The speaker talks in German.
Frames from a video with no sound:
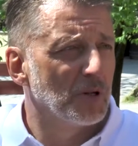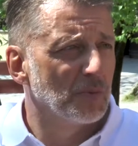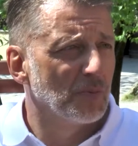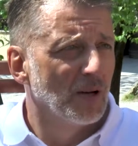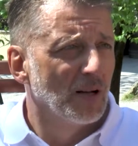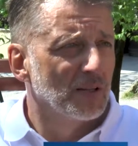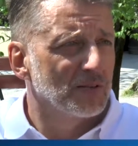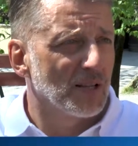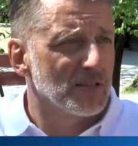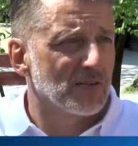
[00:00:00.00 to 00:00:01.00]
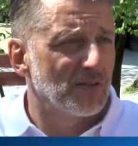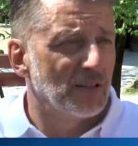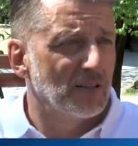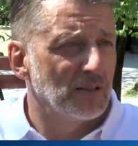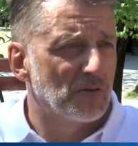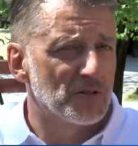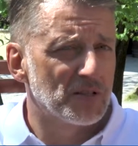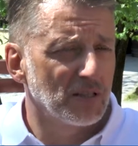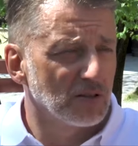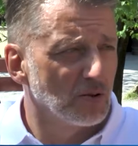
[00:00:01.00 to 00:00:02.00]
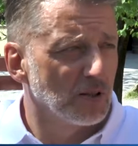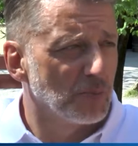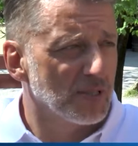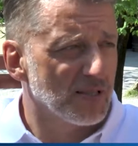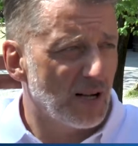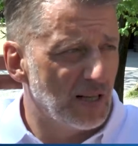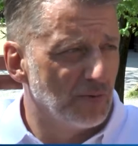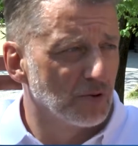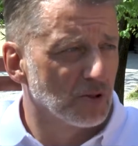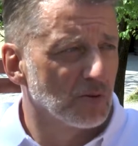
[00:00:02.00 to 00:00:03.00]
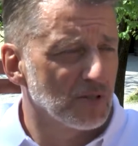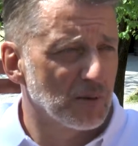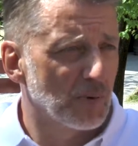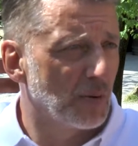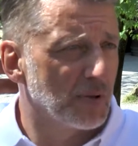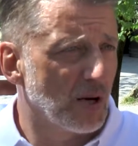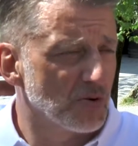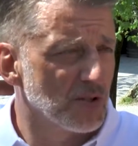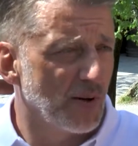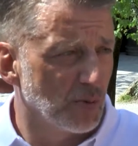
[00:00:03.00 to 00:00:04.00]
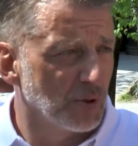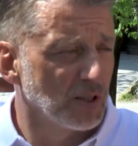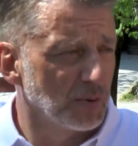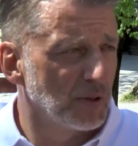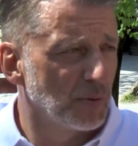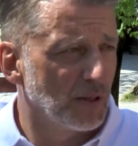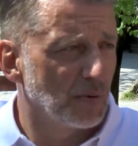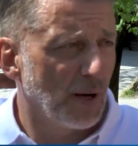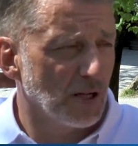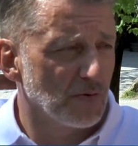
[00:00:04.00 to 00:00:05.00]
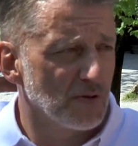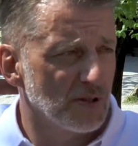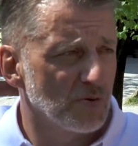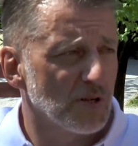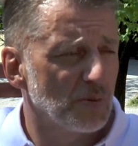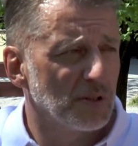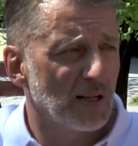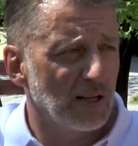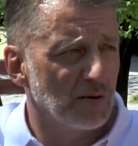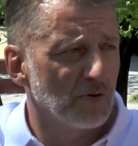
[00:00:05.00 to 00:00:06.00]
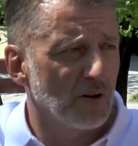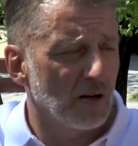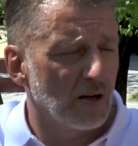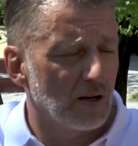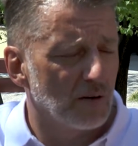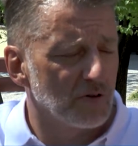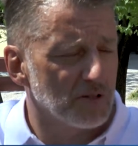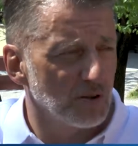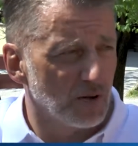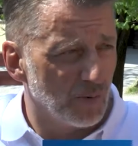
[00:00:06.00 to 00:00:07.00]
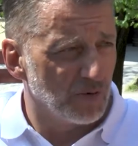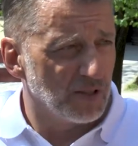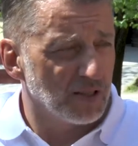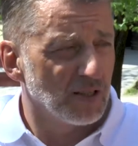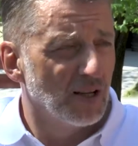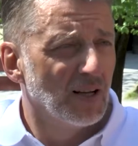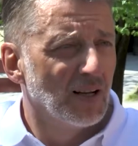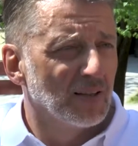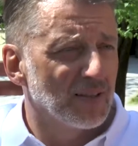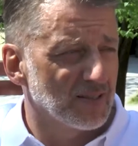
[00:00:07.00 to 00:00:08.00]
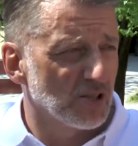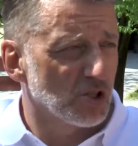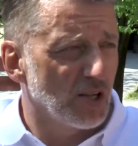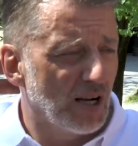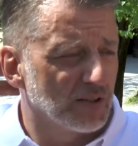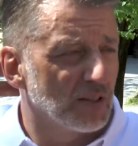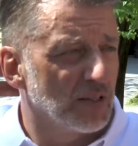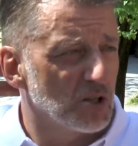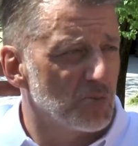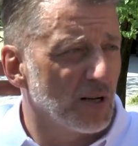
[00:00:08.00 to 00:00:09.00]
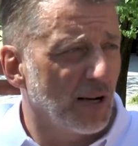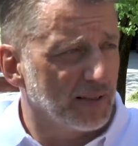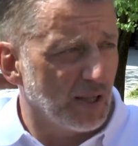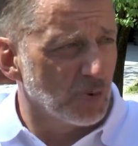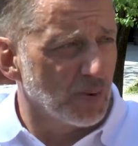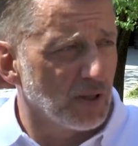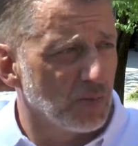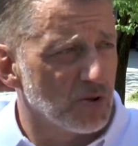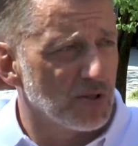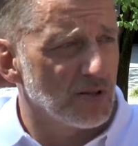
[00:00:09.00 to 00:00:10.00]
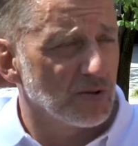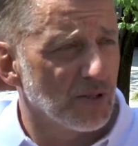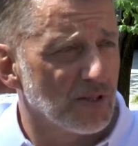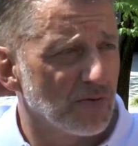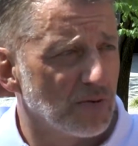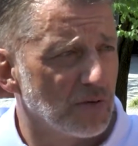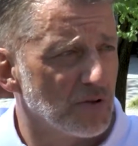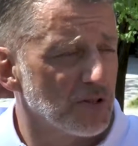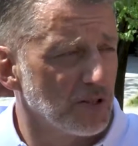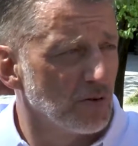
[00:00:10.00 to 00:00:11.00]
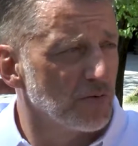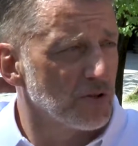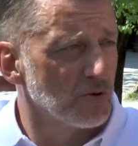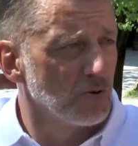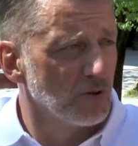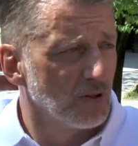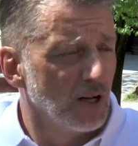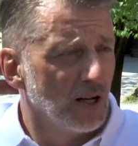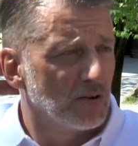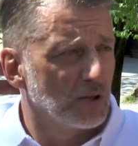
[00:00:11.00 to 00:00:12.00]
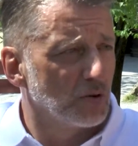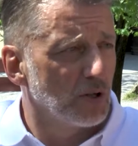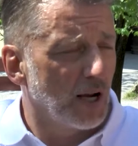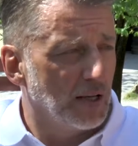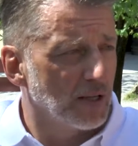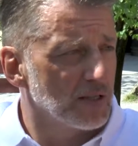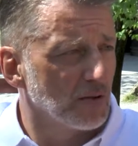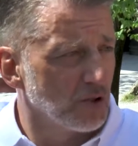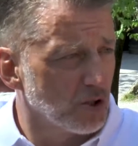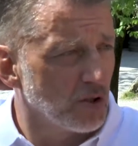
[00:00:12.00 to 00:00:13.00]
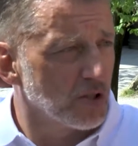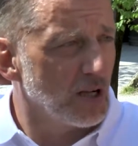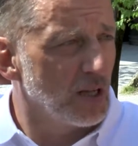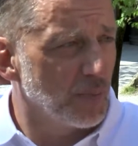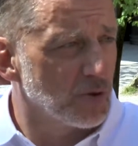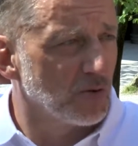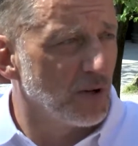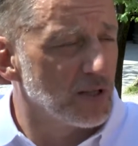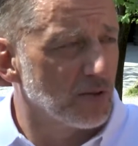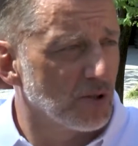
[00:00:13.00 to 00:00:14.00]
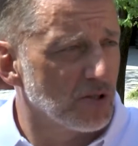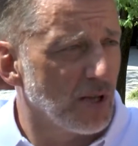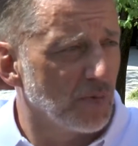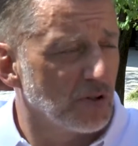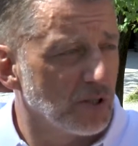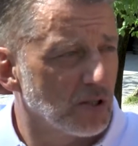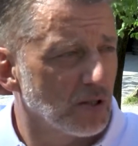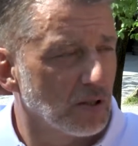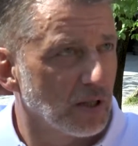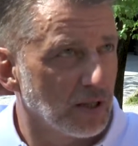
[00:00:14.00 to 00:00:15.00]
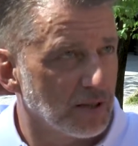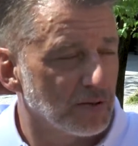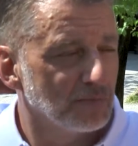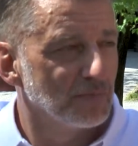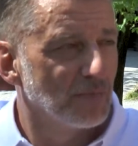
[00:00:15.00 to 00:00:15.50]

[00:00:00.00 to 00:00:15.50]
eben, dass wenn die Versicherungen bezahlen würden, es gibt glaube ich 1200 Betriebe, die bei der Bayerischen Versicherungskammer die gleiche äh, Versicherung haben wie ich, dass der Staat dann erstmal gar nicht einspringen müsste. Also jetzt die Versicherungen versuchen natürlich einiges auf den Steuerzahler abzuwälzen. und Das ist einfach nicht gerecht,